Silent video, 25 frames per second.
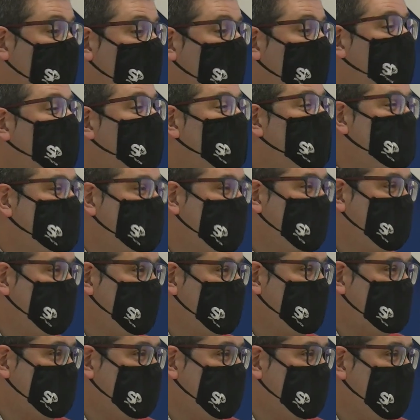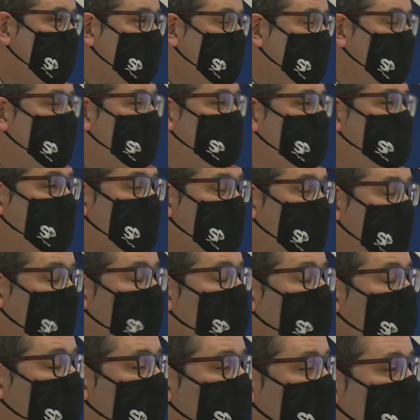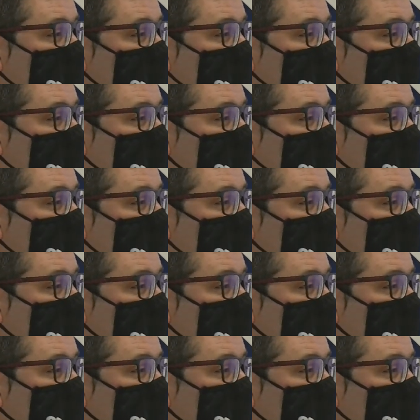va a poder también a salir, salir a luz.